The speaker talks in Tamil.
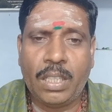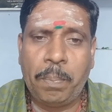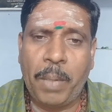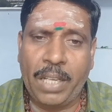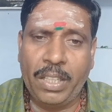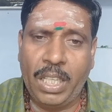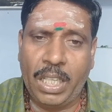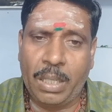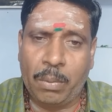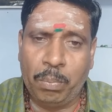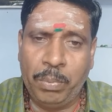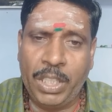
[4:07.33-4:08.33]
அப்ப அந்த
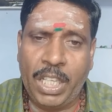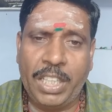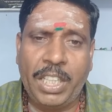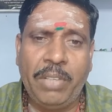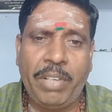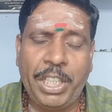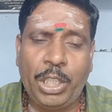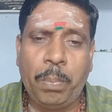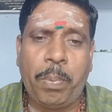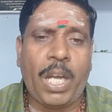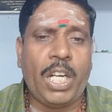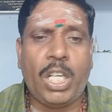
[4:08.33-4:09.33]
மிதனத்தை வைத்து
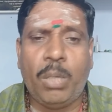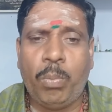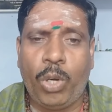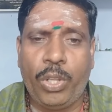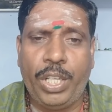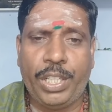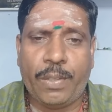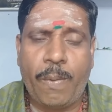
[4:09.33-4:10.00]
பார்க்கும் பொழுது